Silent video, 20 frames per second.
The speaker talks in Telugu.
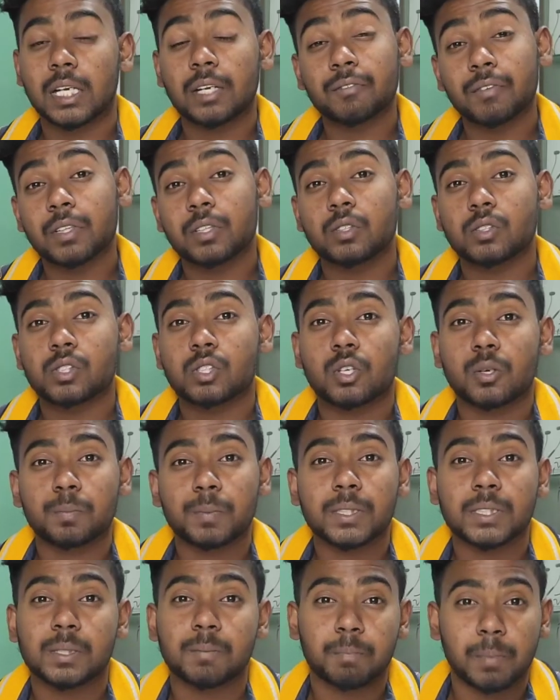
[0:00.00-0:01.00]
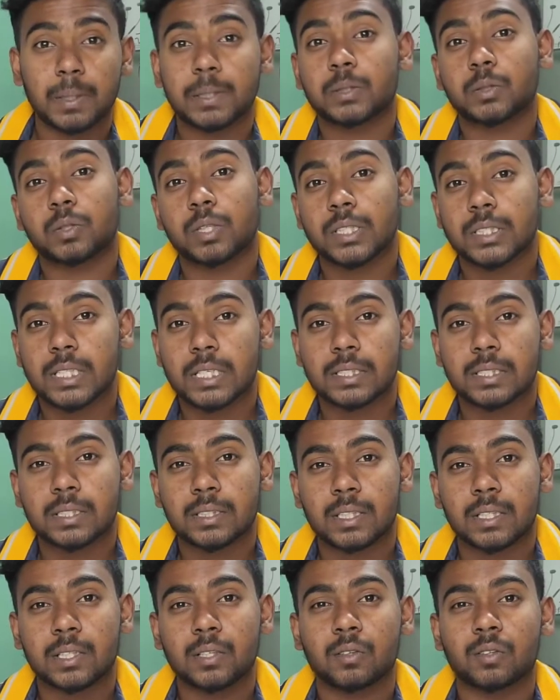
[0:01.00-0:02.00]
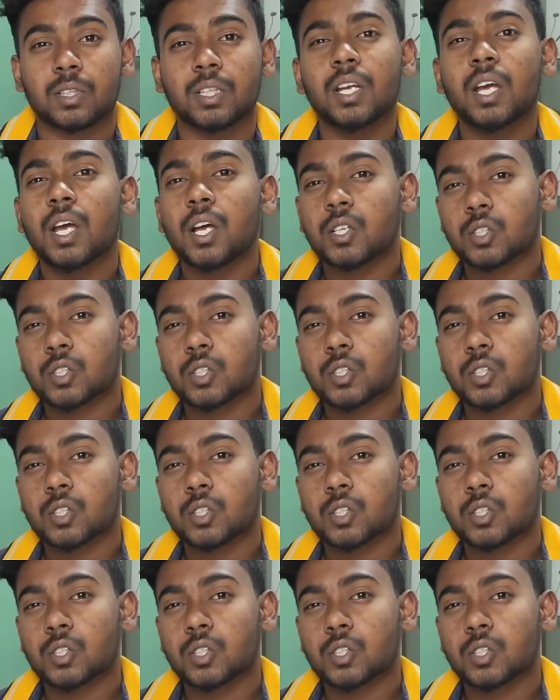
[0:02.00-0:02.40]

థర్టీ ఫైవ్ థౌసండ్ రూపీస్ దీని ప్రైస్ ఉండే ఛాన్సెస్ అయితే ఉంది